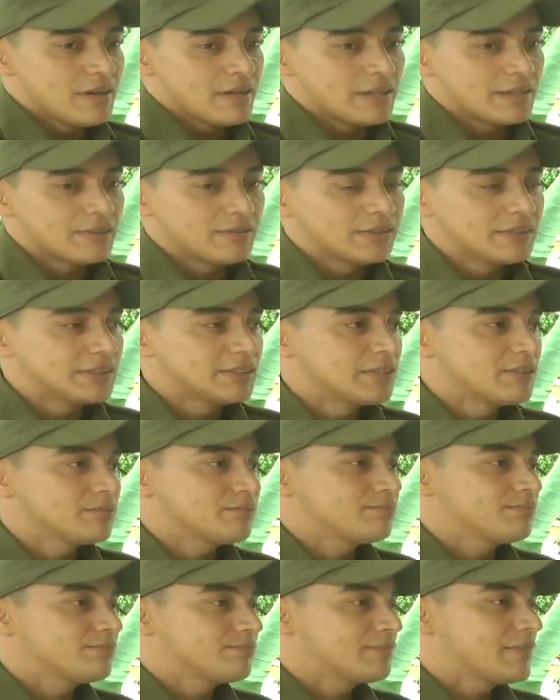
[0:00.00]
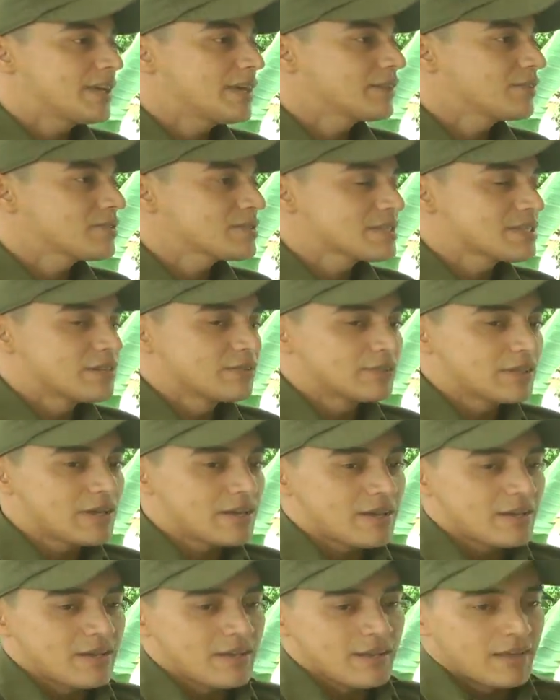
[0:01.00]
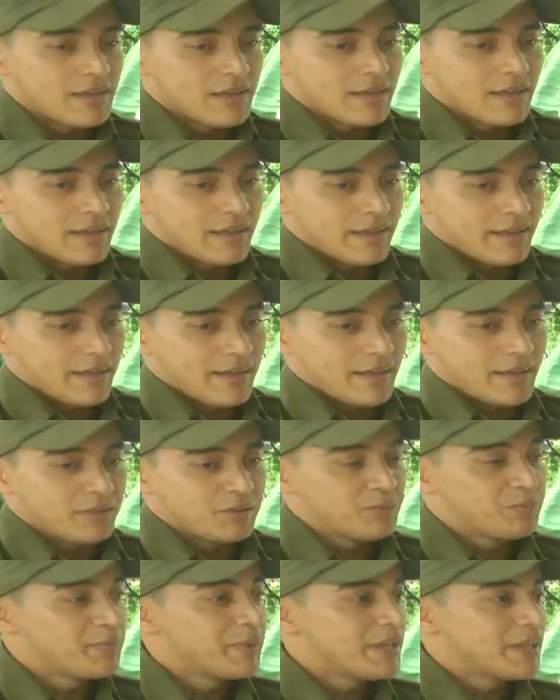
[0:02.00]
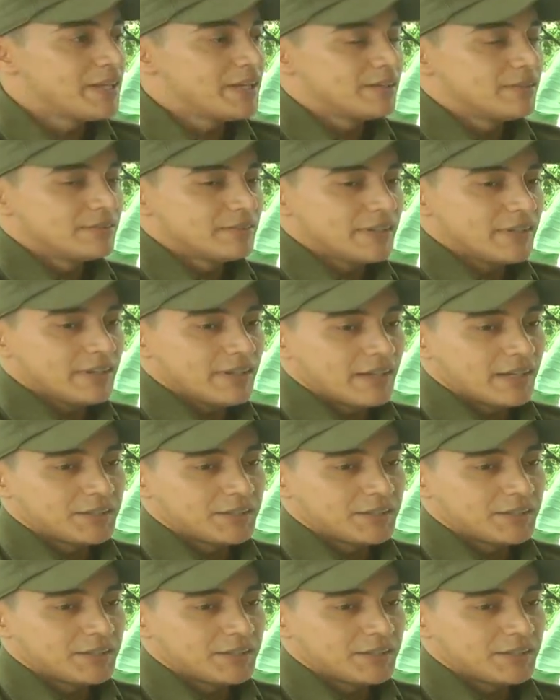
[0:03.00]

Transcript: Então eles não tem a noção da, é, do perigo, né?